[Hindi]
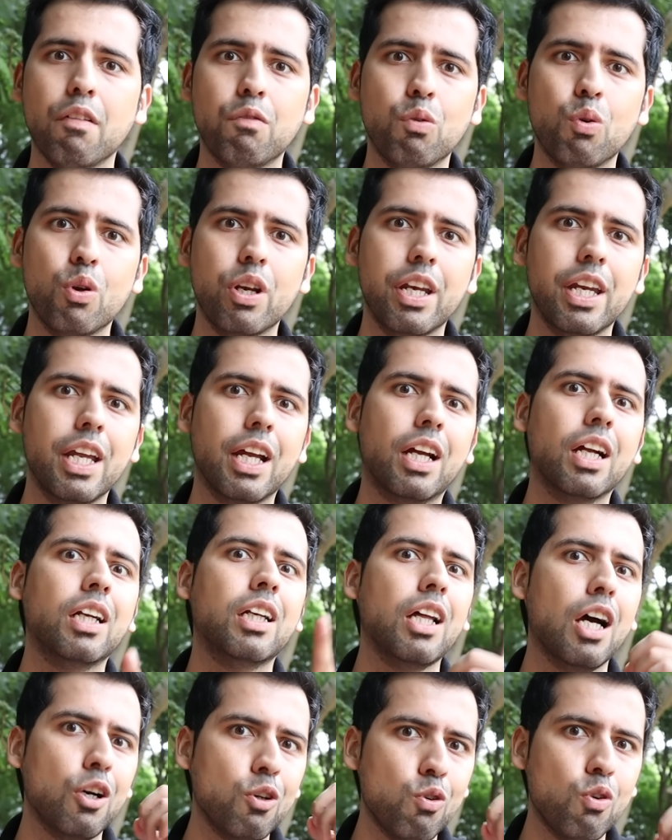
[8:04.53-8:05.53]
है वो
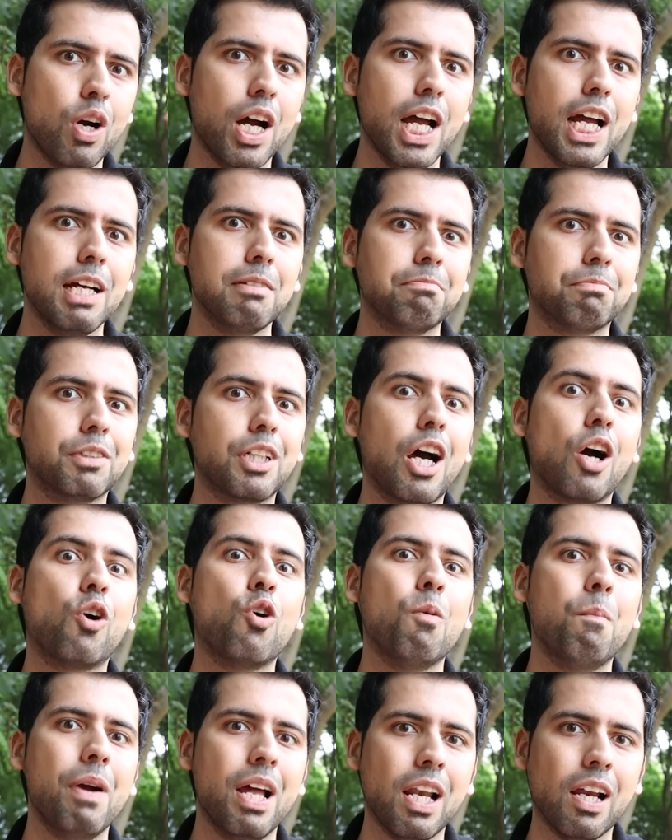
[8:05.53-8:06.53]
नेकेड टाको खाया है
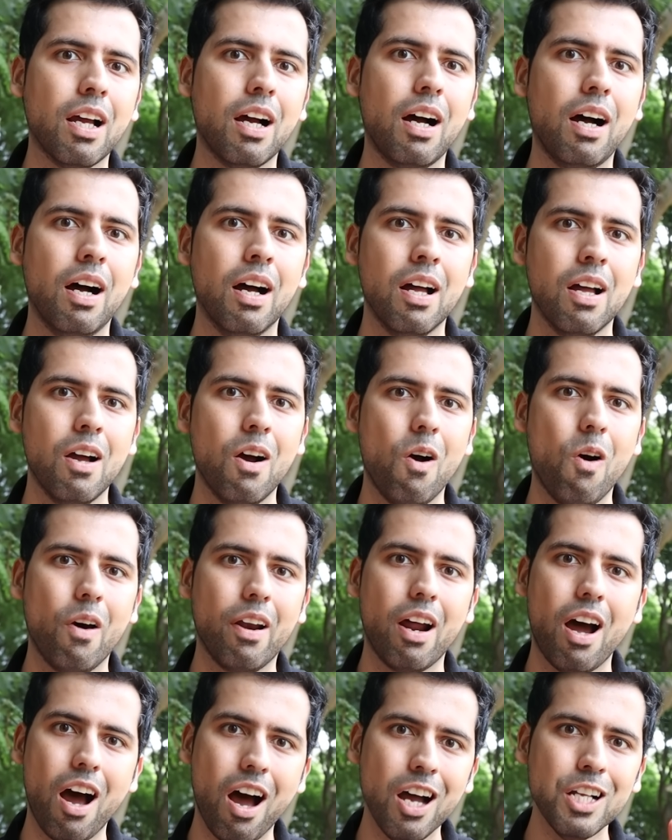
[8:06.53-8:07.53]
टाको बेल का
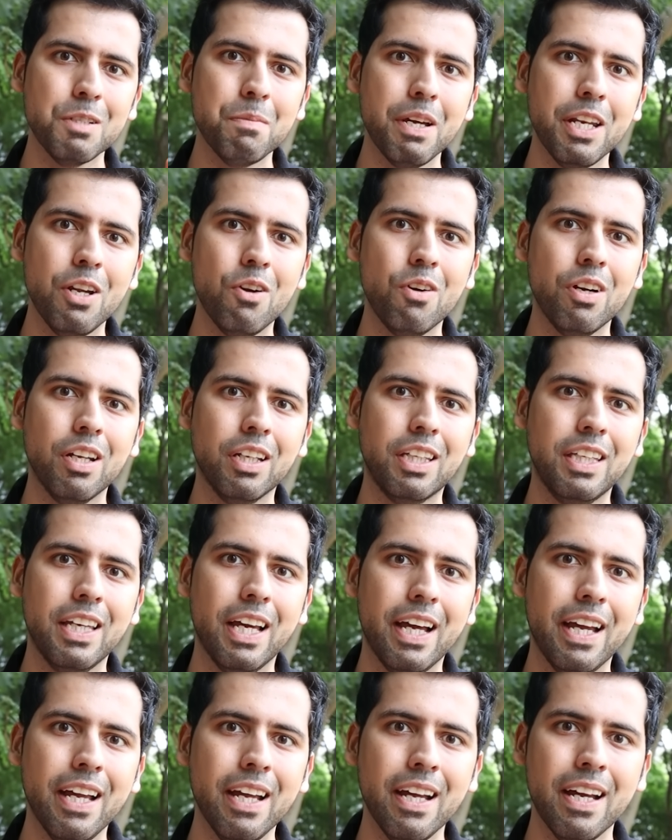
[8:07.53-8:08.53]
और आज मैंने ऑर्डर
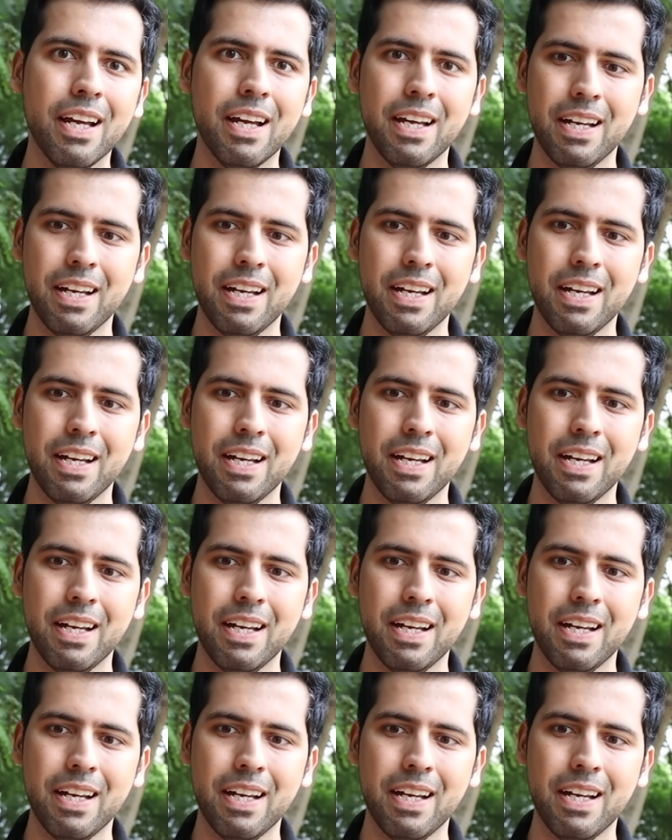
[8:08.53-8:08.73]
किया है